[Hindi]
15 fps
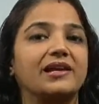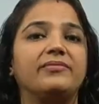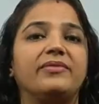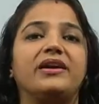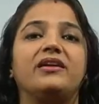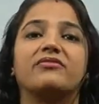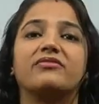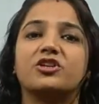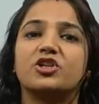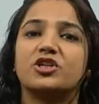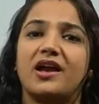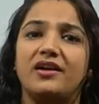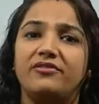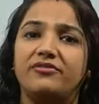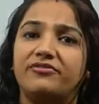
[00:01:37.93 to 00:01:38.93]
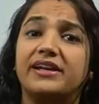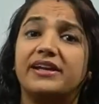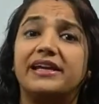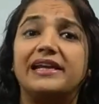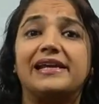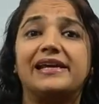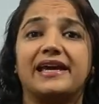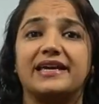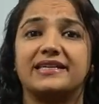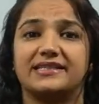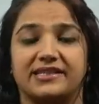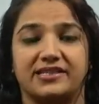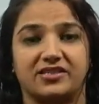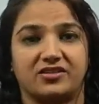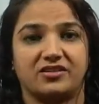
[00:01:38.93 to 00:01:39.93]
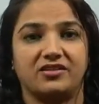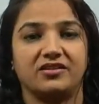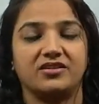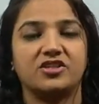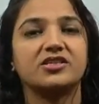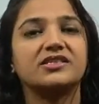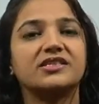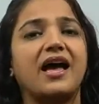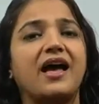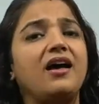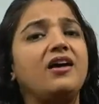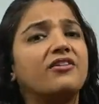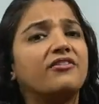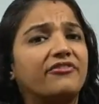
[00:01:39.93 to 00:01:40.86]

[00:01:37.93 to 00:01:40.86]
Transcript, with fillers: एलिमेंट विच कांट फ्रीली एग्जिस्ट जिसका